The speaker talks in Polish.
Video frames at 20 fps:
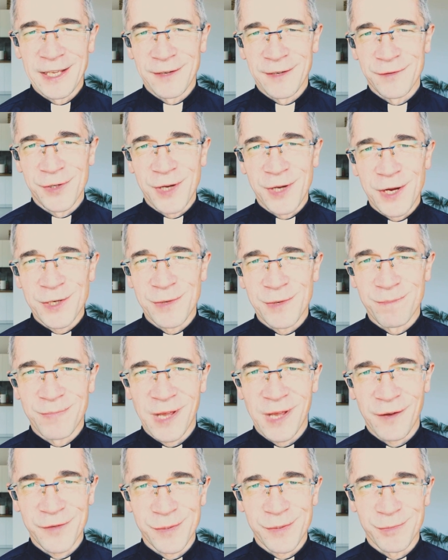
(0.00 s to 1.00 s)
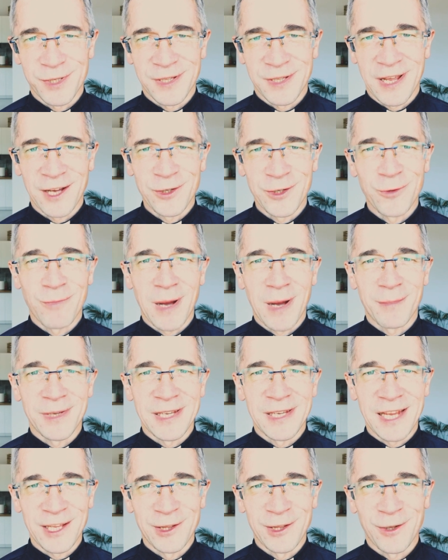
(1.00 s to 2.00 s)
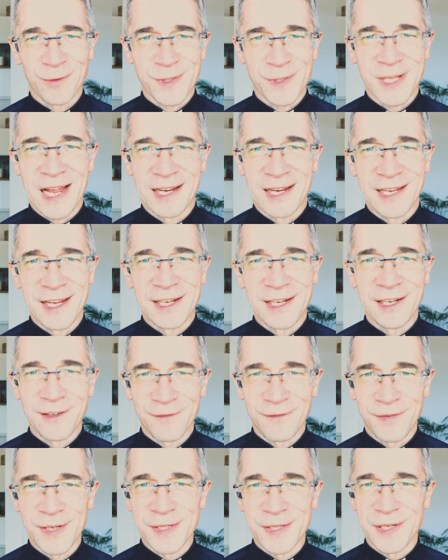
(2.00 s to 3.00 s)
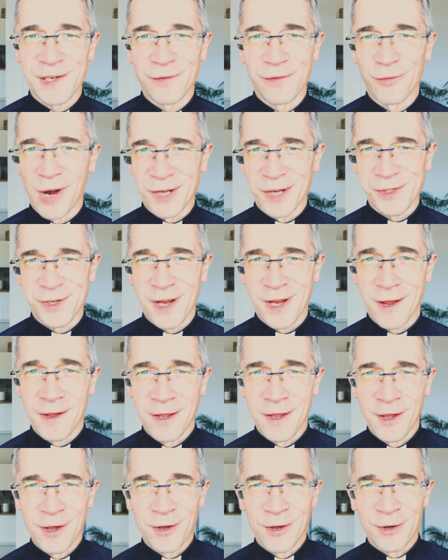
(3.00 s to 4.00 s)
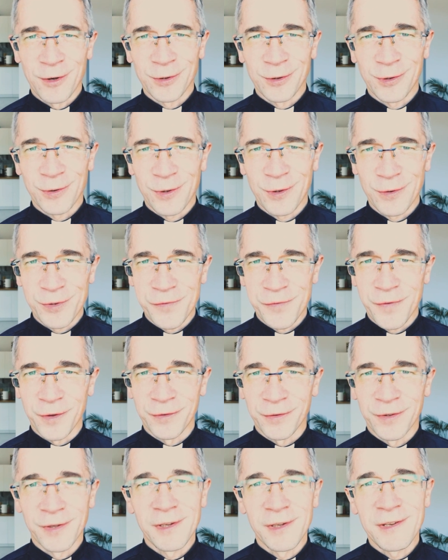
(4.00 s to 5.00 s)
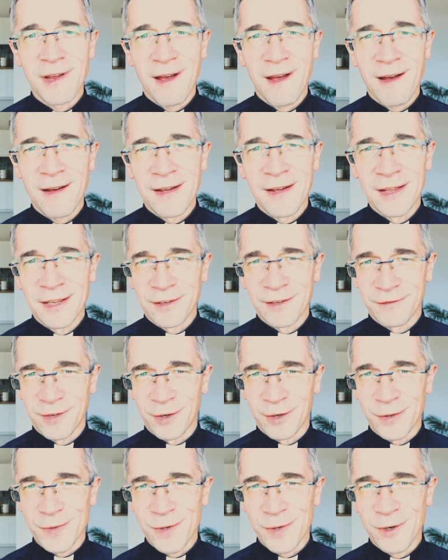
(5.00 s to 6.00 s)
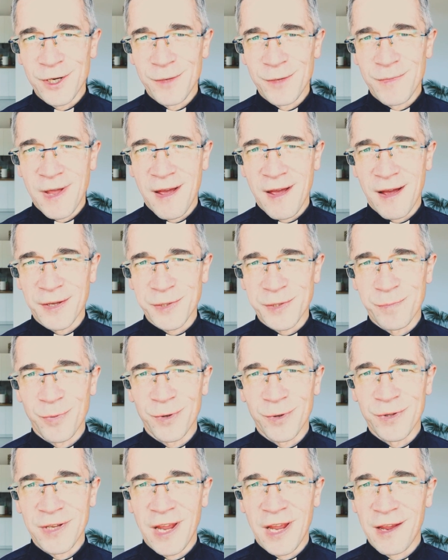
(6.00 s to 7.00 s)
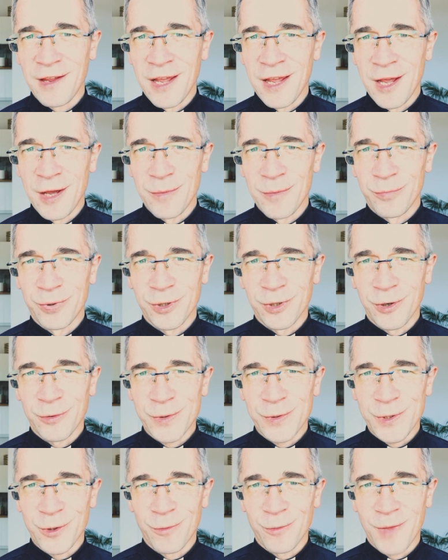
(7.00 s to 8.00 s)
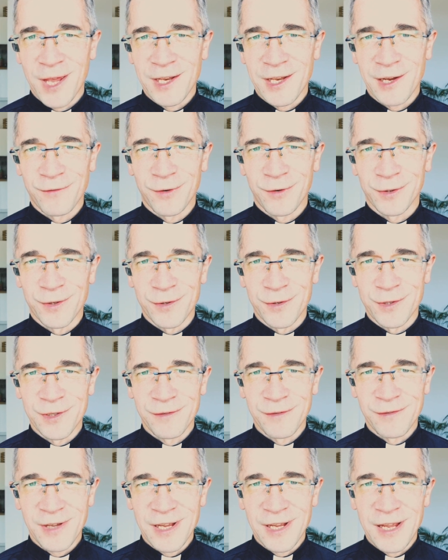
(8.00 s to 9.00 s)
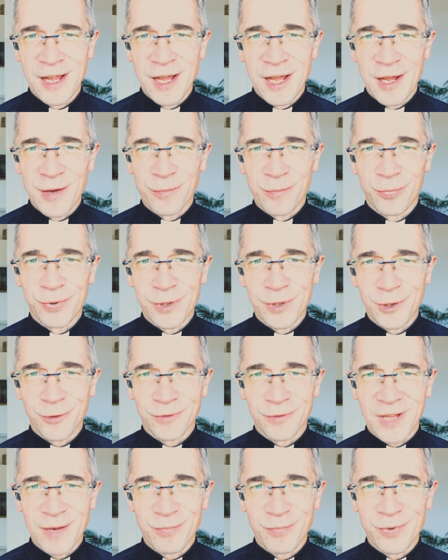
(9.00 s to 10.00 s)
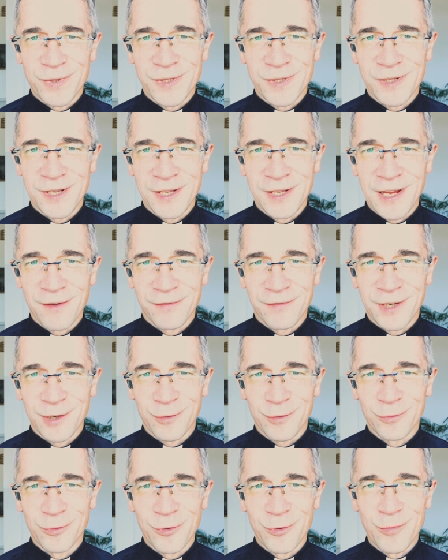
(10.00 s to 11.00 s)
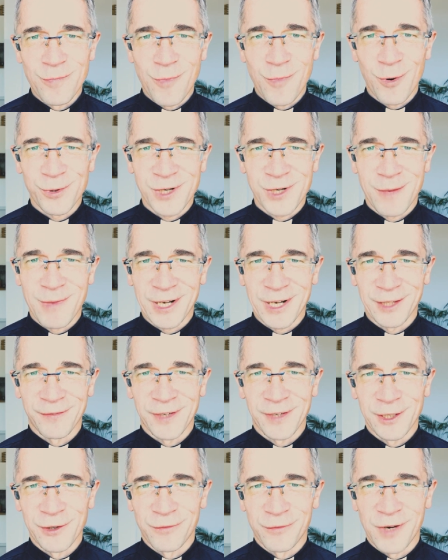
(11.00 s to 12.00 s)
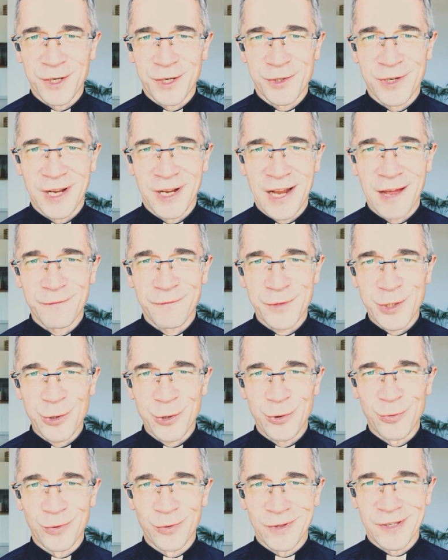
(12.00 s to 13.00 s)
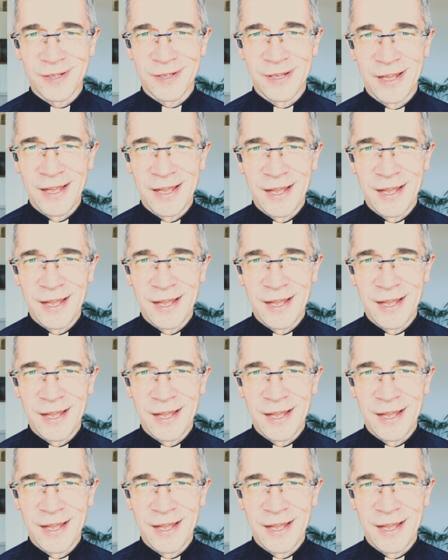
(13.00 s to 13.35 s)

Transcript: W dzisiejszym pierwszym czytaniu mamy jedną z takich wizji właśnie. Oto świątynia w Jerozolimie, a spod niej płyną strumienie wody żywej, płyną na pustynię w kierunku Morza Martwego, właśnie na wschód.